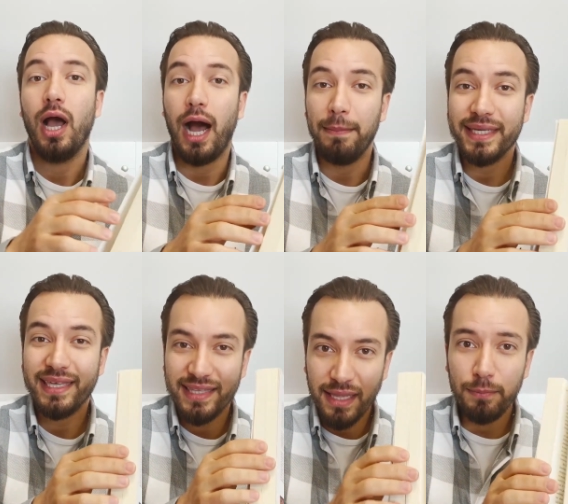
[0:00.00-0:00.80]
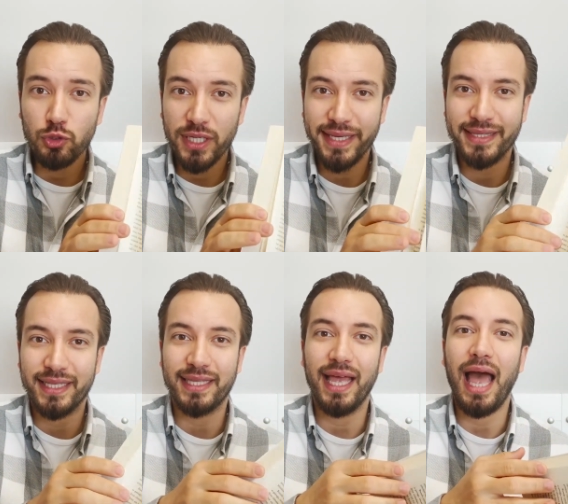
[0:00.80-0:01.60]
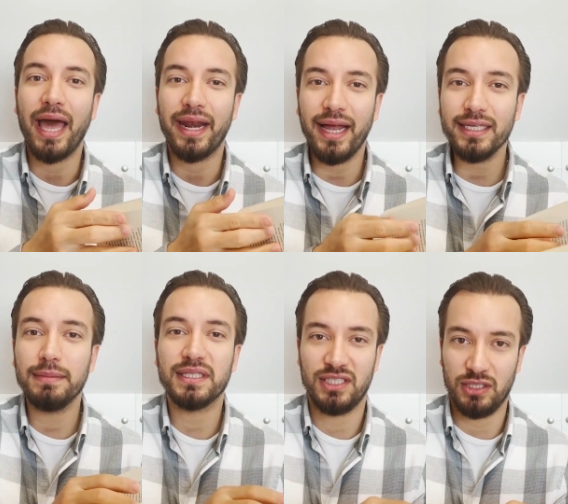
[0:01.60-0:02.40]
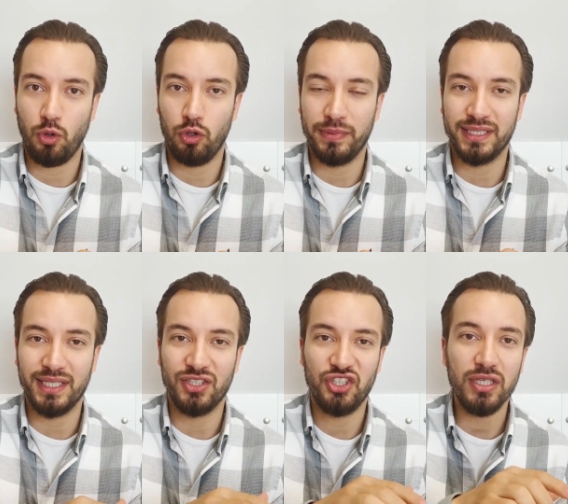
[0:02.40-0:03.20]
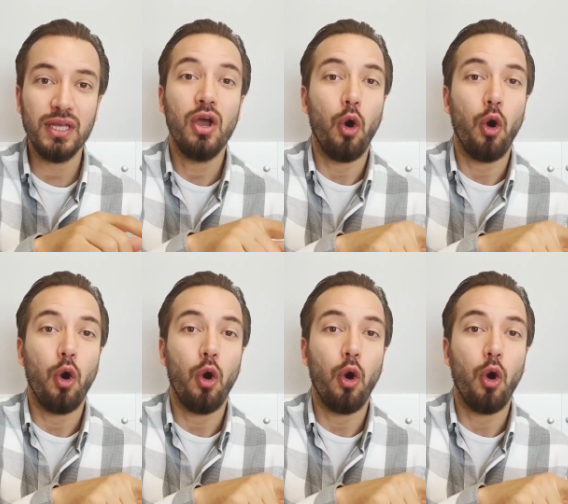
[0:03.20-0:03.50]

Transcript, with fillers: Ama kitap üzerinde de herhangi bir ışık olmadığı için